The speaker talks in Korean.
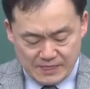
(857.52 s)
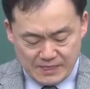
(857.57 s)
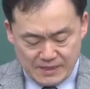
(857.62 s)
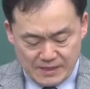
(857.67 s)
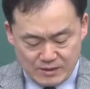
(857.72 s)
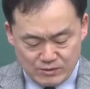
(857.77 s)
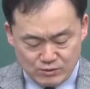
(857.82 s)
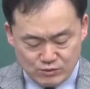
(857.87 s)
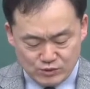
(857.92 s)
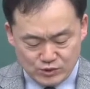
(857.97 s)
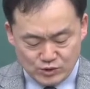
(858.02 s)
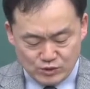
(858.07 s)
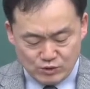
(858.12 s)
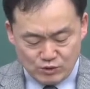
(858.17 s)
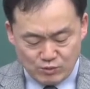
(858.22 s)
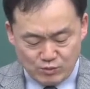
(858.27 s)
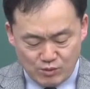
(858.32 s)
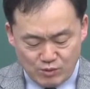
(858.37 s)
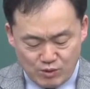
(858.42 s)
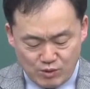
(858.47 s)
눈이
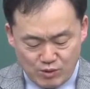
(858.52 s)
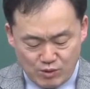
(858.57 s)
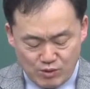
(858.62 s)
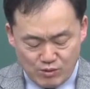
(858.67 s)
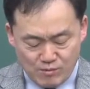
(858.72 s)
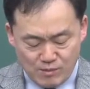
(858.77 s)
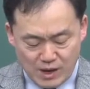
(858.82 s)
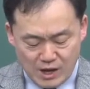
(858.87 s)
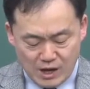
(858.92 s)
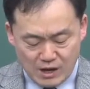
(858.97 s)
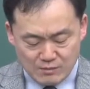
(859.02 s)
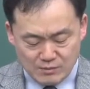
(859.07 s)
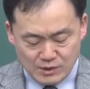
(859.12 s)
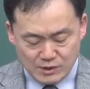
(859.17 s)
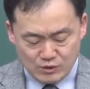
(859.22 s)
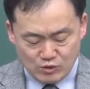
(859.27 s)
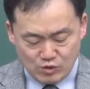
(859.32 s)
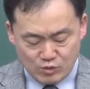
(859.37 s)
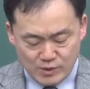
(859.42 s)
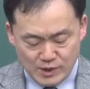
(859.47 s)
높고 마음이
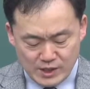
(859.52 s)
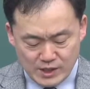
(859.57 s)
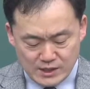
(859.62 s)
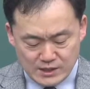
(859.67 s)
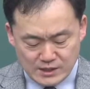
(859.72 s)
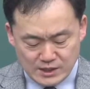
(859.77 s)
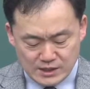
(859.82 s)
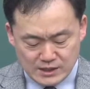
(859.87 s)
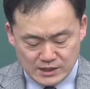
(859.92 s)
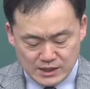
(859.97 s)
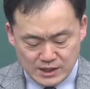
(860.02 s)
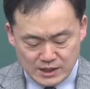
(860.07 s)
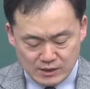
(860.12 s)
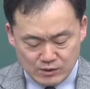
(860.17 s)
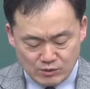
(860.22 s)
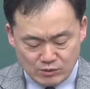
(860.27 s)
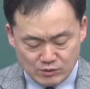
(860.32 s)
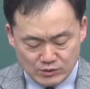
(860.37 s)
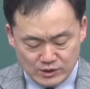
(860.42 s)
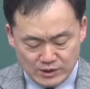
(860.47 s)
교만한 자를 내가
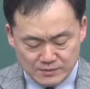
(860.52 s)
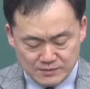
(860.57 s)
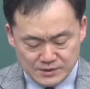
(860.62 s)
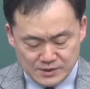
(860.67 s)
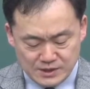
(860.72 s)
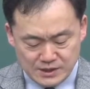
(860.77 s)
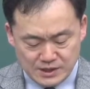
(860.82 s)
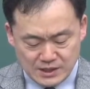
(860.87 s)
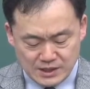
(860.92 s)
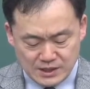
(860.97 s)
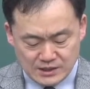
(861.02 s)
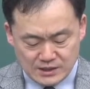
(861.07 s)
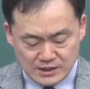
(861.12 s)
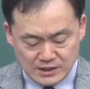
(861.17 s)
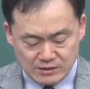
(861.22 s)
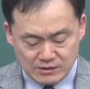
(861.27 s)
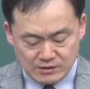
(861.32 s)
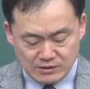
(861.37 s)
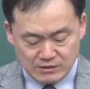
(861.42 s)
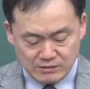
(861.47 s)
용납지
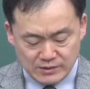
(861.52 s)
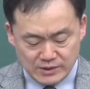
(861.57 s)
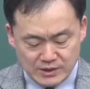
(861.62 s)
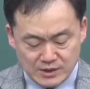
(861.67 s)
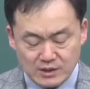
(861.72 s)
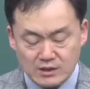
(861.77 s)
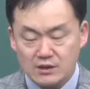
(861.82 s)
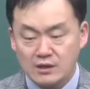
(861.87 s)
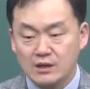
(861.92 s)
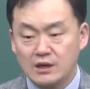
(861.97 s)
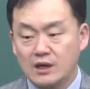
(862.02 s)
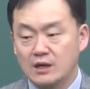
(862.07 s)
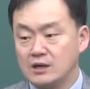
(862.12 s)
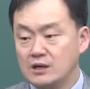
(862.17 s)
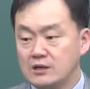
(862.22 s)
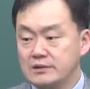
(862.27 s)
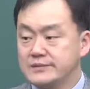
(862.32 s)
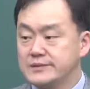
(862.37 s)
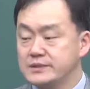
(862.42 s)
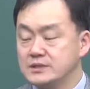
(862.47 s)
아니하리다. 왜냐?
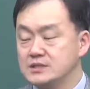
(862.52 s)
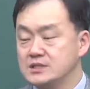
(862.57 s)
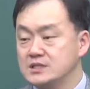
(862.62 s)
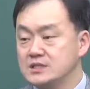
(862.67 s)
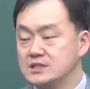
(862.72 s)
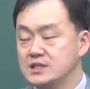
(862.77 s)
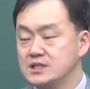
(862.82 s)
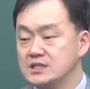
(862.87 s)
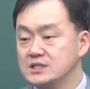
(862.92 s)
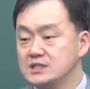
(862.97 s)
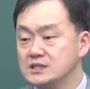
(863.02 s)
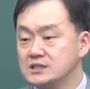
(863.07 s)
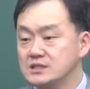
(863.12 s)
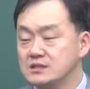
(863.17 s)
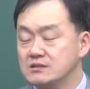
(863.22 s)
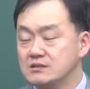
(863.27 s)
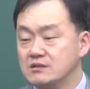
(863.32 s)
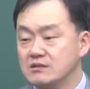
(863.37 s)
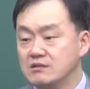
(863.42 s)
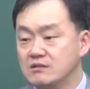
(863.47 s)
하나님이 이걸
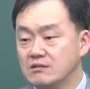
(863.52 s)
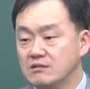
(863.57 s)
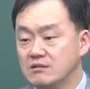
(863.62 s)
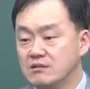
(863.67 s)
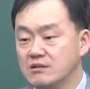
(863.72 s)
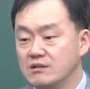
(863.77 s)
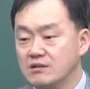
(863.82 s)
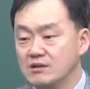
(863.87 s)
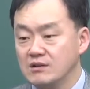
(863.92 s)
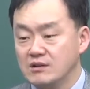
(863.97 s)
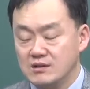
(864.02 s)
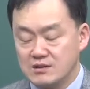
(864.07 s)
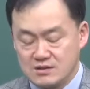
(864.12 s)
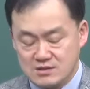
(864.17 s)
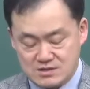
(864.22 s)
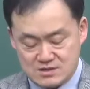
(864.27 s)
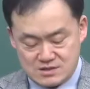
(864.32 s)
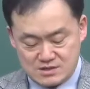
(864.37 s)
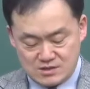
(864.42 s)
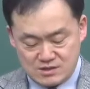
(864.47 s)
싫어하시거든요.
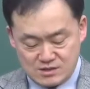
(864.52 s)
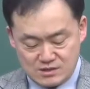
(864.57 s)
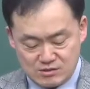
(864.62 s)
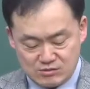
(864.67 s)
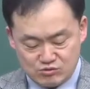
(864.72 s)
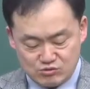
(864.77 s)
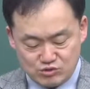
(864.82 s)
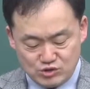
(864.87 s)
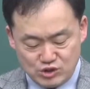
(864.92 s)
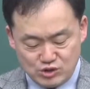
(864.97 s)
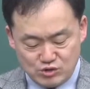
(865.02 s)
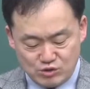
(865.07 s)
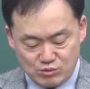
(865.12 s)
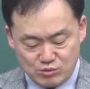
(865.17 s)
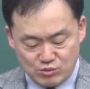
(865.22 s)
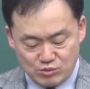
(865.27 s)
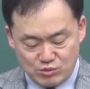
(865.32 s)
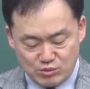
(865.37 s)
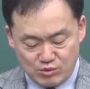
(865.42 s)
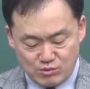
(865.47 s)
눈이
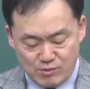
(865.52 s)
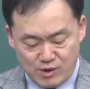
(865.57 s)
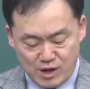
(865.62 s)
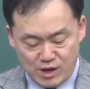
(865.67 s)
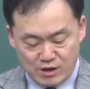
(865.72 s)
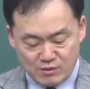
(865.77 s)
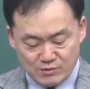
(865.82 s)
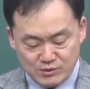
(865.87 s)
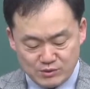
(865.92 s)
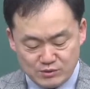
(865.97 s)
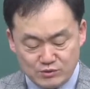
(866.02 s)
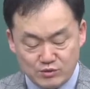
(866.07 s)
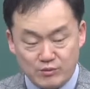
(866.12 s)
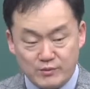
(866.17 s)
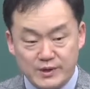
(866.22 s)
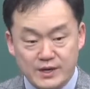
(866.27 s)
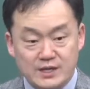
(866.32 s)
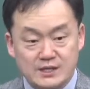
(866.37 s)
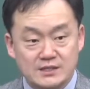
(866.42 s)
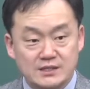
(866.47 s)
높고 마음이
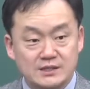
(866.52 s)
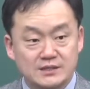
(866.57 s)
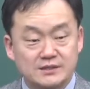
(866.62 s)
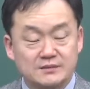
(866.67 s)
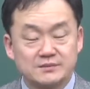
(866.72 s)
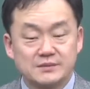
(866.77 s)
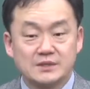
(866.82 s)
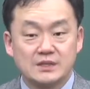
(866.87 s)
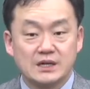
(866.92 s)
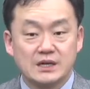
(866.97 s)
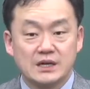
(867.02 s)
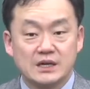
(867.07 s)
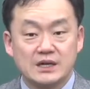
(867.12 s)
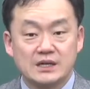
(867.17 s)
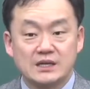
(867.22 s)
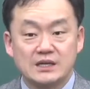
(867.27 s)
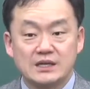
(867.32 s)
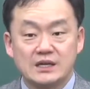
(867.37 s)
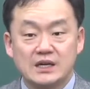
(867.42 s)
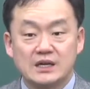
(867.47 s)
교만한 자입니다.
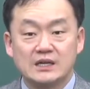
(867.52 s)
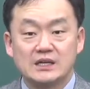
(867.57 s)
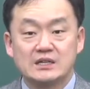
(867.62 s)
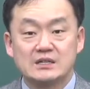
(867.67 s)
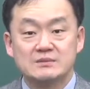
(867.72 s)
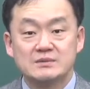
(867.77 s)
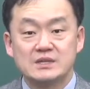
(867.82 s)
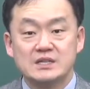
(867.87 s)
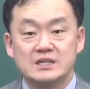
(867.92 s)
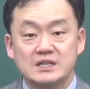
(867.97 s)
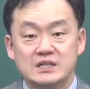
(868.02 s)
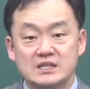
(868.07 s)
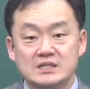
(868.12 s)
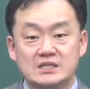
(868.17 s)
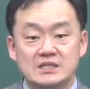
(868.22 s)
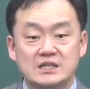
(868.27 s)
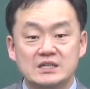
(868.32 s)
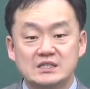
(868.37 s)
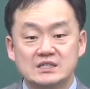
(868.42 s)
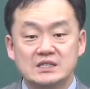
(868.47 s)
하나님이
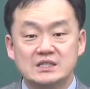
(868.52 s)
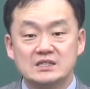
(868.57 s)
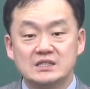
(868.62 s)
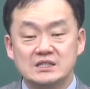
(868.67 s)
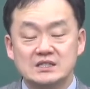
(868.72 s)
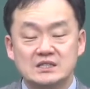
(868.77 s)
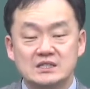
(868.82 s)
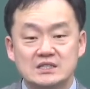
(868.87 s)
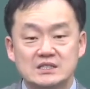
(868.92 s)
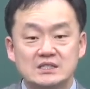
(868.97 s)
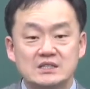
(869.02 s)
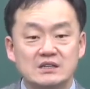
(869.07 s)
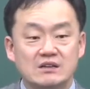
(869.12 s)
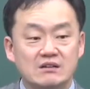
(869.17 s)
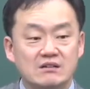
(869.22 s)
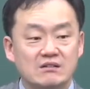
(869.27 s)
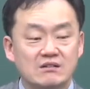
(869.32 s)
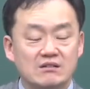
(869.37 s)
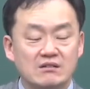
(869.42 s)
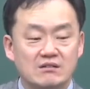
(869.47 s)
이러한 자들을 싫어해요.
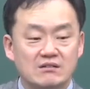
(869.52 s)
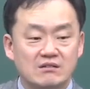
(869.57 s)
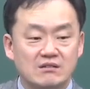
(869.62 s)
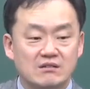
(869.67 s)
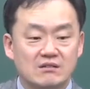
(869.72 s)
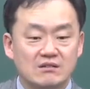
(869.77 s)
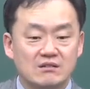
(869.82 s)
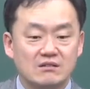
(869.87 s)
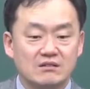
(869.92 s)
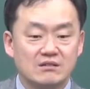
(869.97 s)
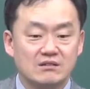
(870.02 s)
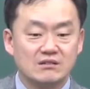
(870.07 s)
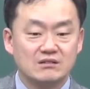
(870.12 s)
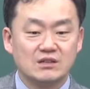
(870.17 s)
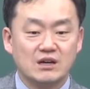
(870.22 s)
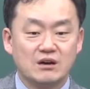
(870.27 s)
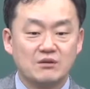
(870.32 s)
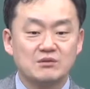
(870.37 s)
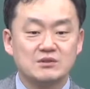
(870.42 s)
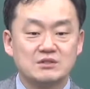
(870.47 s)
그걸
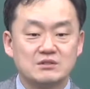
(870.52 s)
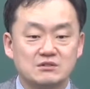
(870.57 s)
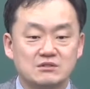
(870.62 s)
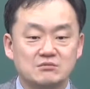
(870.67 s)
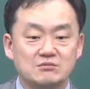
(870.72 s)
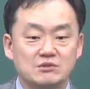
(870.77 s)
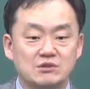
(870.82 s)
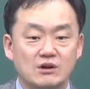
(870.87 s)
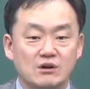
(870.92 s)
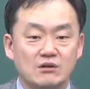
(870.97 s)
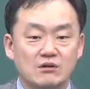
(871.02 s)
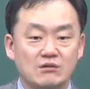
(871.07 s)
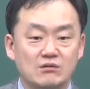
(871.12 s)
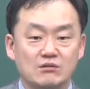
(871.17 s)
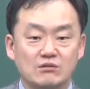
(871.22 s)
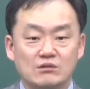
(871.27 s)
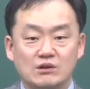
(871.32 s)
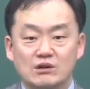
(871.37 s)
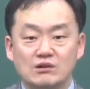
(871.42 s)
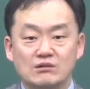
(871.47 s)
다윗이 그럽니다.
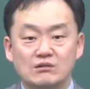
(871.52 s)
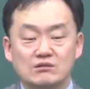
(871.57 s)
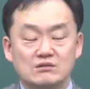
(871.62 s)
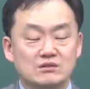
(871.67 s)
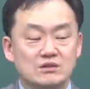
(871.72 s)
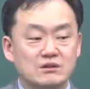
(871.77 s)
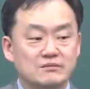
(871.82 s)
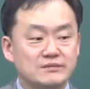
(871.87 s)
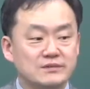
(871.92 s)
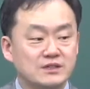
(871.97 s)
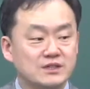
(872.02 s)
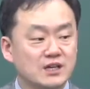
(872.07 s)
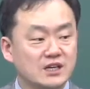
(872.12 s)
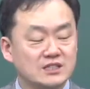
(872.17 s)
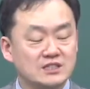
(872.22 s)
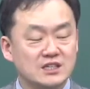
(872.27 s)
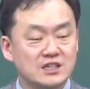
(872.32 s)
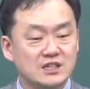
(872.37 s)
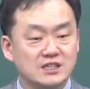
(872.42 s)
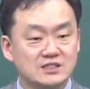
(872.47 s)
어, 난 이런 사람들을
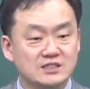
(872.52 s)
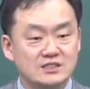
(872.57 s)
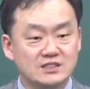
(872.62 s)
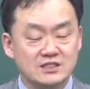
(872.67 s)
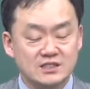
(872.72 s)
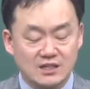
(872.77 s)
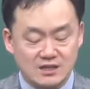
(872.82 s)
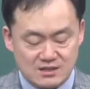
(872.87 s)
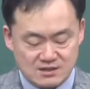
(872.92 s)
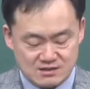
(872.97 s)
같이 안 할 것이다.